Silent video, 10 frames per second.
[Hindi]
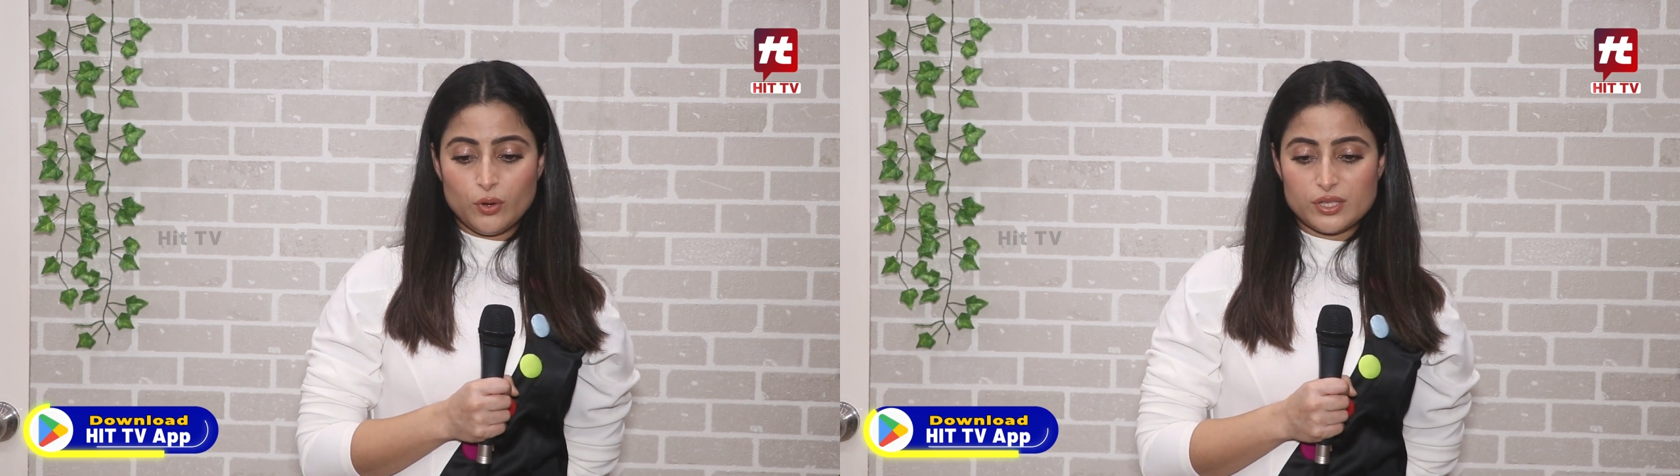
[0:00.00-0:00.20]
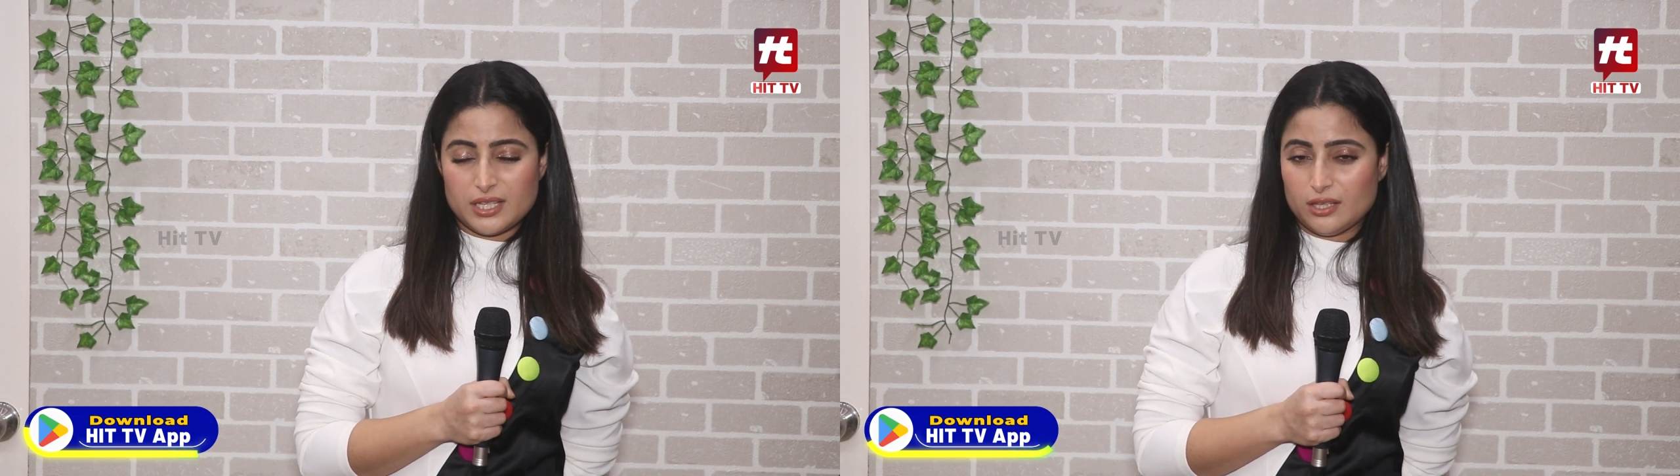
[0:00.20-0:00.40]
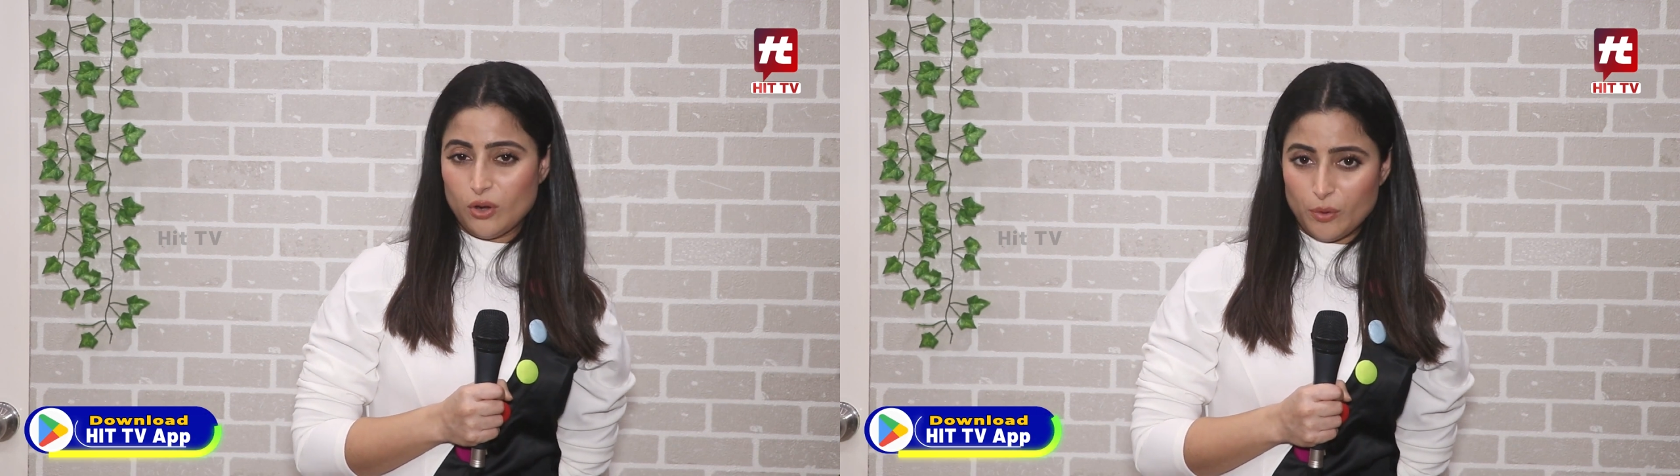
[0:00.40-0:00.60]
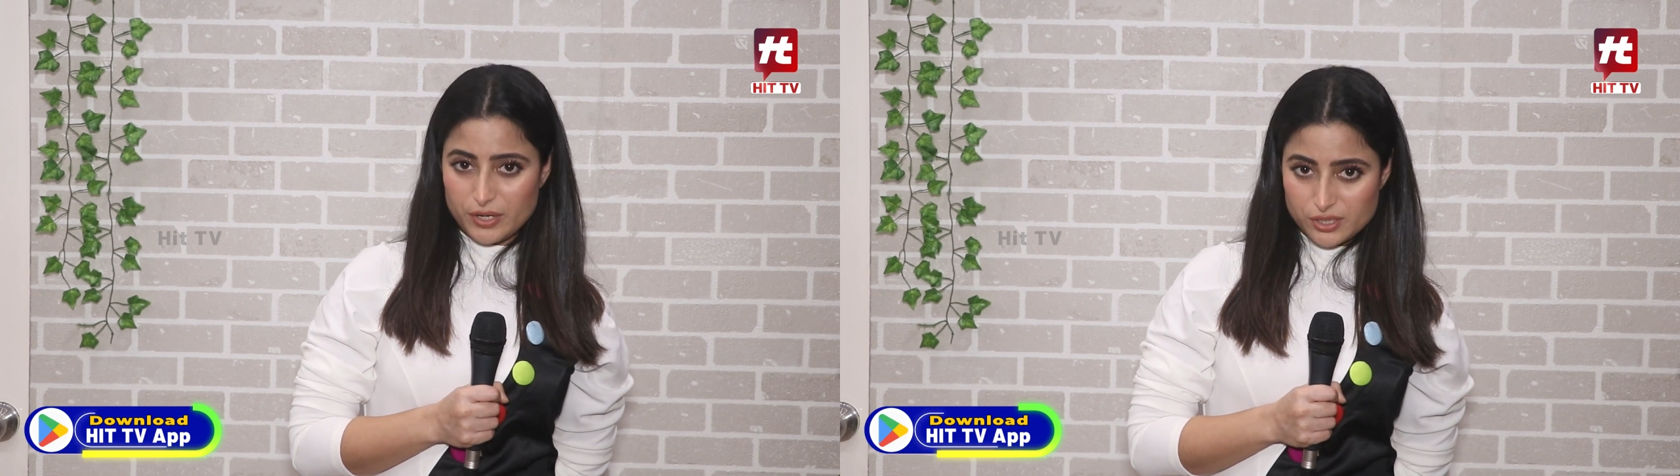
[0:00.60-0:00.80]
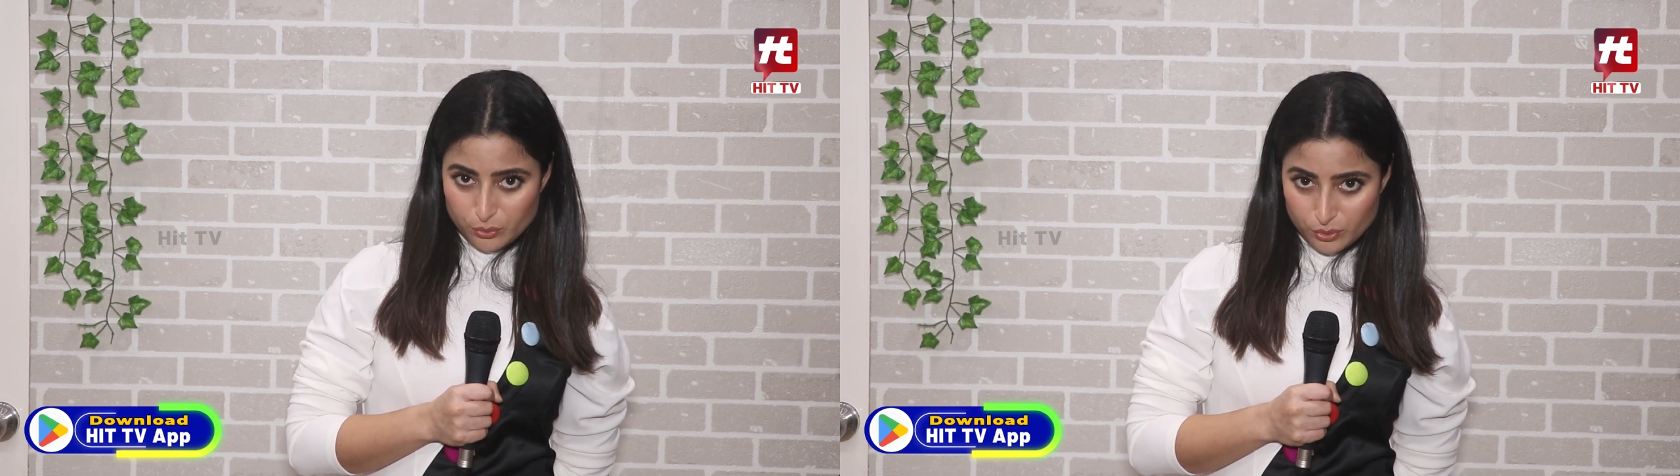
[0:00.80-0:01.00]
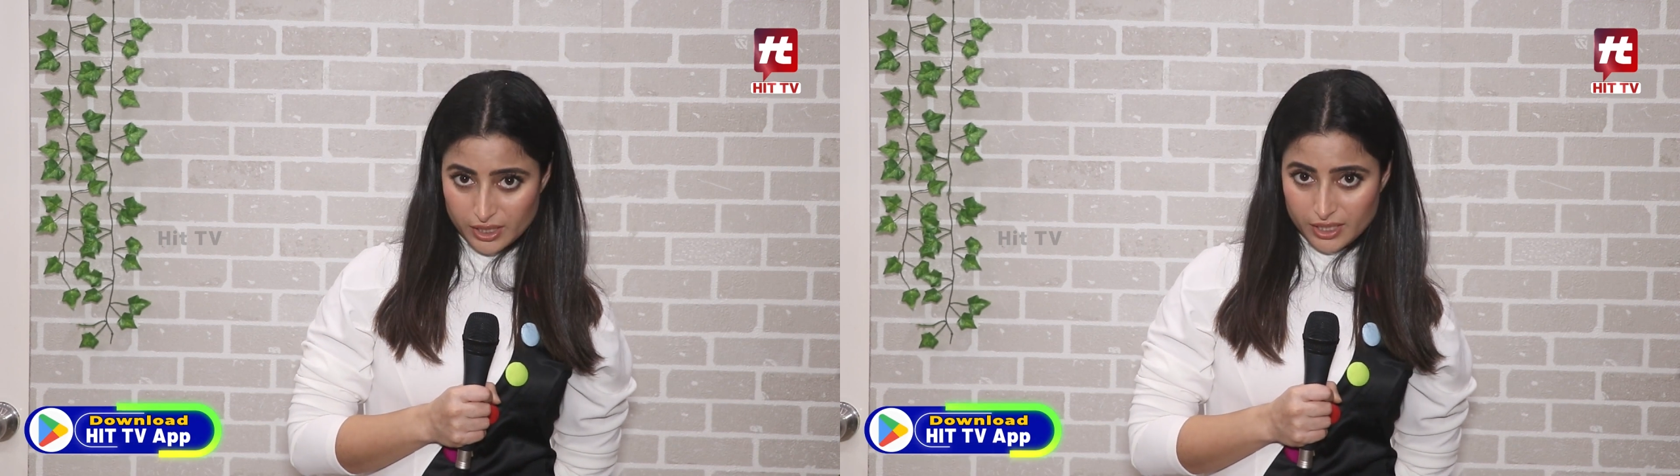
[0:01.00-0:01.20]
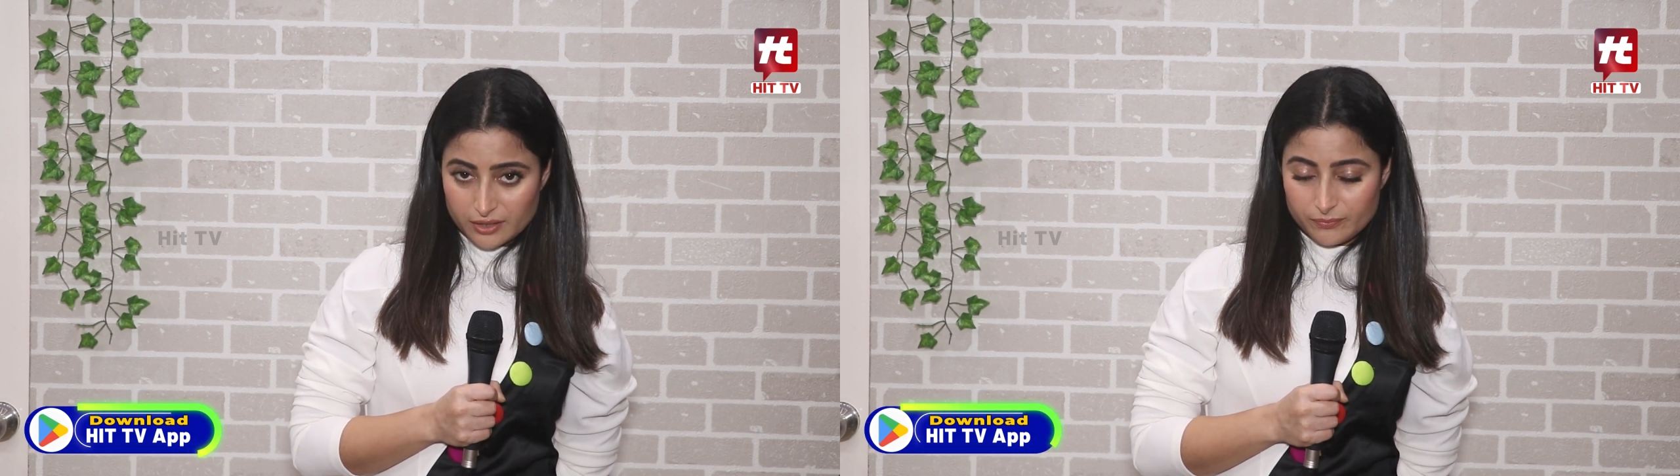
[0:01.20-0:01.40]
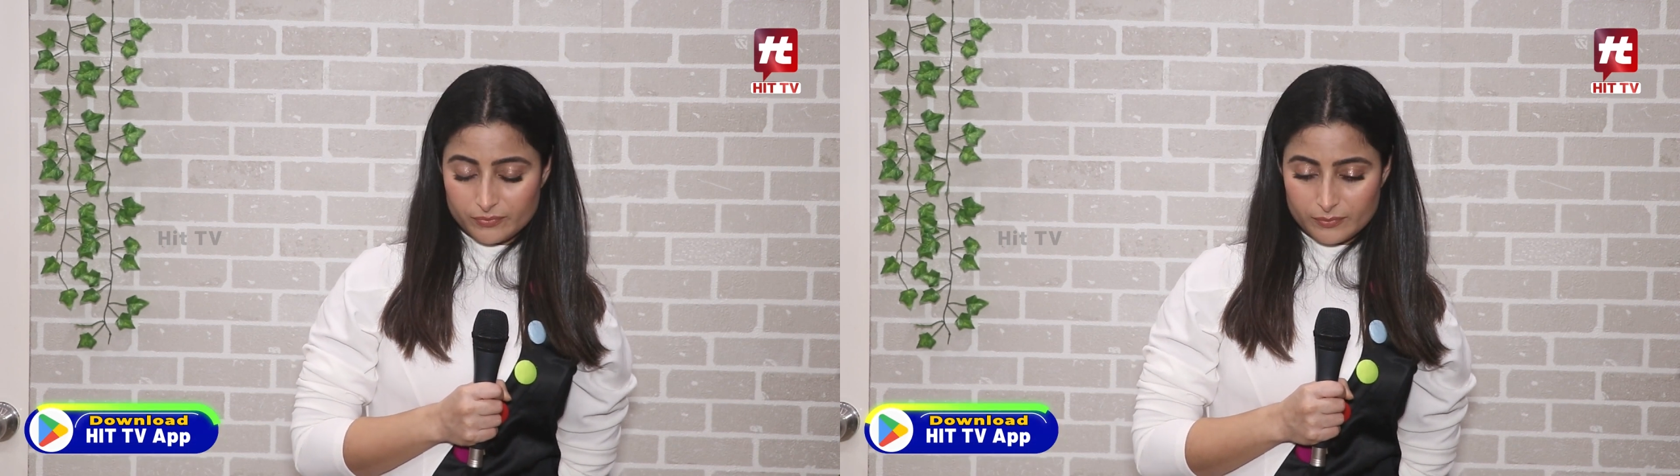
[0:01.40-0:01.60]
बहुत ज़्यादा कमेंट्स उठी हैं